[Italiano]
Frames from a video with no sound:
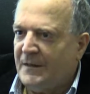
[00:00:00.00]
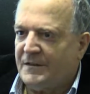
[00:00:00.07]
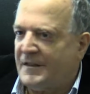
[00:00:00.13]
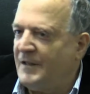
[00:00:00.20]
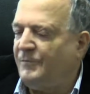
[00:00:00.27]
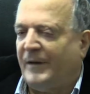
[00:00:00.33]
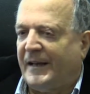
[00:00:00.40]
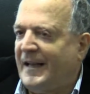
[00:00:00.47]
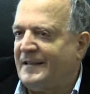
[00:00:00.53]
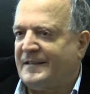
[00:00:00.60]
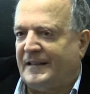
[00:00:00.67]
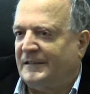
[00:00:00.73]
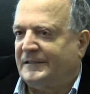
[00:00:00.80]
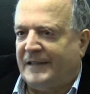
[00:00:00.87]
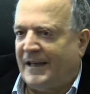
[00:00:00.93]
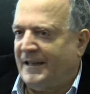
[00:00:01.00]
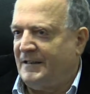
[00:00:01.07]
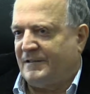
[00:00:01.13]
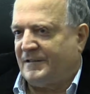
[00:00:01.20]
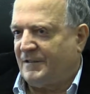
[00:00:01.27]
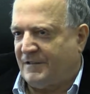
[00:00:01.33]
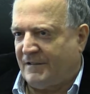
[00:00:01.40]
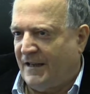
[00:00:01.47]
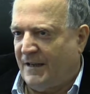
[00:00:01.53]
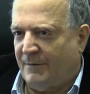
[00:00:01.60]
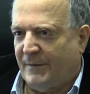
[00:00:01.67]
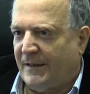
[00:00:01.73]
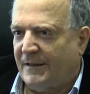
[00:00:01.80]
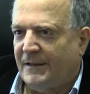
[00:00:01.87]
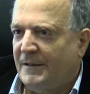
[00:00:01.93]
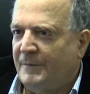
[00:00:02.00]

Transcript: si farà saltare il sistema,